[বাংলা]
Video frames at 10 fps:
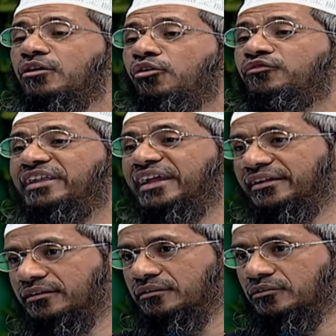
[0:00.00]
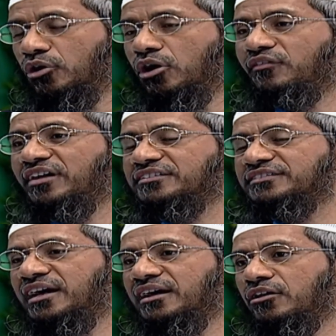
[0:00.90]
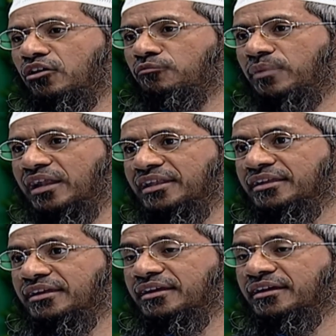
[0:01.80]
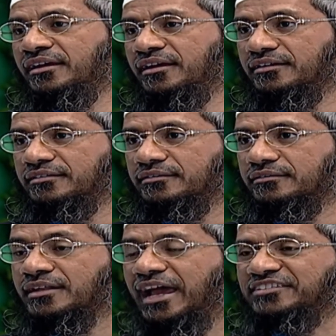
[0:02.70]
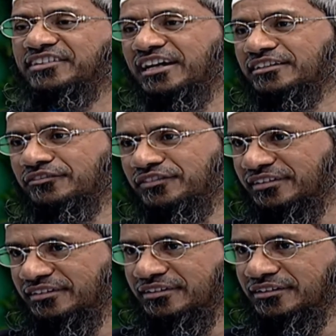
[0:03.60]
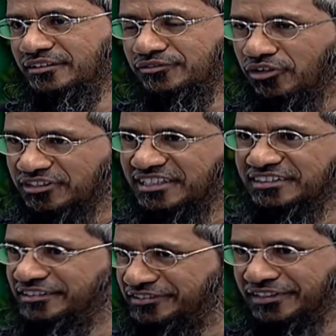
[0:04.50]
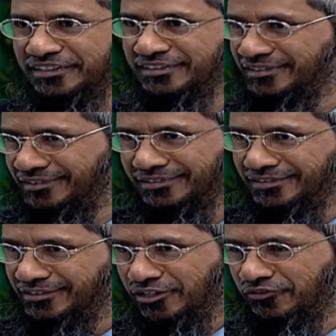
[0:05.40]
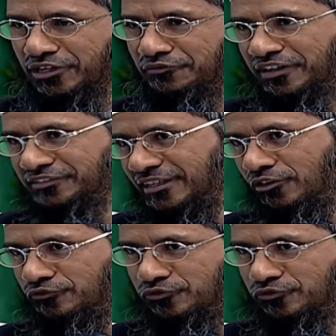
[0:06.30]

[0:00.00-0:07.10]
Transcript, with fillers: খেজুর বা এক সা বার্লি দিতে জাকাতুল ফিতরে হিসেবে তাহলে সব হাদিসই বলছে দিতে হবে একসা